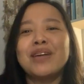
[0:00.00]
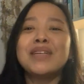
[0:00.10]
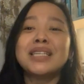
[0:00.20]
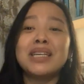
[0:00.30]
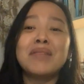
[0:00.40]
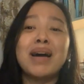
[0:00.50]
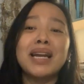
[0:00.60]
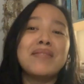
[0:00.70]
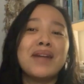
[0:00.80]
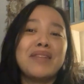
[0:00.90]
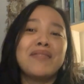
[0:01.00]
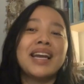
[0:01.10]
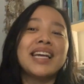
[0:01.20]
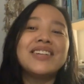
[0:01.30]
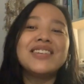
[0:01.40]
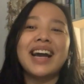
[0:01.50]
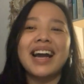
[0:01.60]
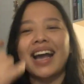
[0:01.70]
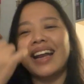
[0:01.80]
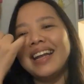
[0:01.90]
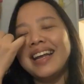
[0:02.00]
udah bisa nyebar kemana-mana juga kan.